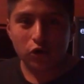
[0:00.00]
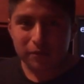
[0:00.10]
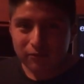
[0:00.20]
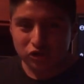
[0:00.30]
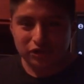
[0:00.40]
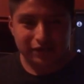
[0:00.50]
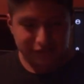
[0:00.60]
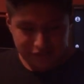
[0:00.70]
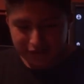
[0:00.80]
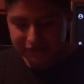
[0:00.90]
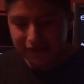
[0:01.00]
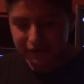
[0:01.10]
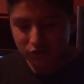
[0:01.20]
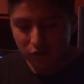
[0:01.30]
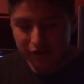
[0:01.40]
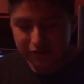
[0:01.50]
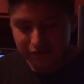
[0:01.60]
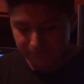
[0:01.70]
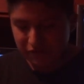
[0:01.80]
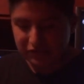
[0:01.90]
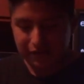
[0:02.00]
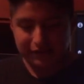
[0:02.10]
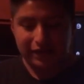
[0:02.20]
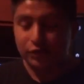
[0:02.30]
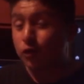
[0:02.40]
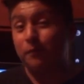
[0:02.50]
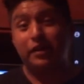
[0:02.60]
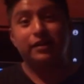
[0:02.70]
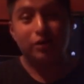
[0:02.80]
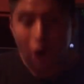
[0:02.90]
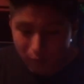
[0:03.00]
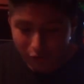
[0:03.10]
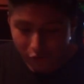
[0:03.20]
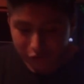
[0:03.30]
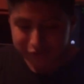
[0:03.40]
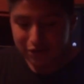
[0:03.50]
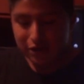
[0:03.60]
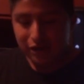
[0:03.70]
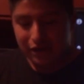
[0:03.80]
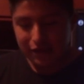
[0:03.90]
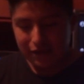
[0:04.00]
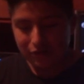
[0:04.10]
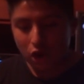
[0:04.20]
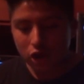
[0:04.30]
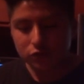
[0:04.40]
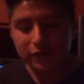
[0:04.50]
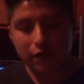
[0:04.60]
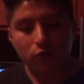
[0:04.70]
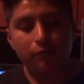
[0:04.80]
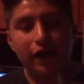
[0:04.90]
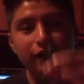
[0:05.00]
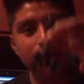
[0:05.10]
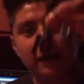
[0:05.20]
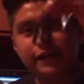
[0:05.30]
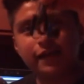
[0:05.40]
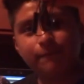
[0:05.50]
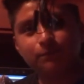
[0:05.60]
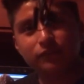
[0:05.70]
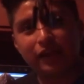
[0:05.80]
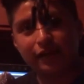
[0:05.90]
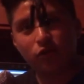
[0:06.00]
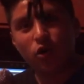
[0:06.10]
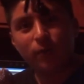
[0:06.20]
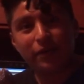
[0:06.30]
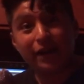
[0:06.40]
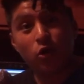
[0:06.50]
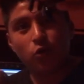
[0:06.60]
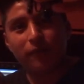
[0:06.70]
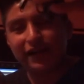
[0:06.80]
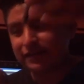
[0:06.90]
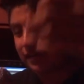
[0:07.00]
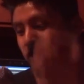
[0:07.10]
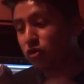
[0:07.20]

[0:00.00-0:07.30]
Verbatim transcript: yo vi muchas reseñas de esto y dicen que están súper incómodos. Eh, no los voy a ocupar, vaya, que no planeo ocupar estas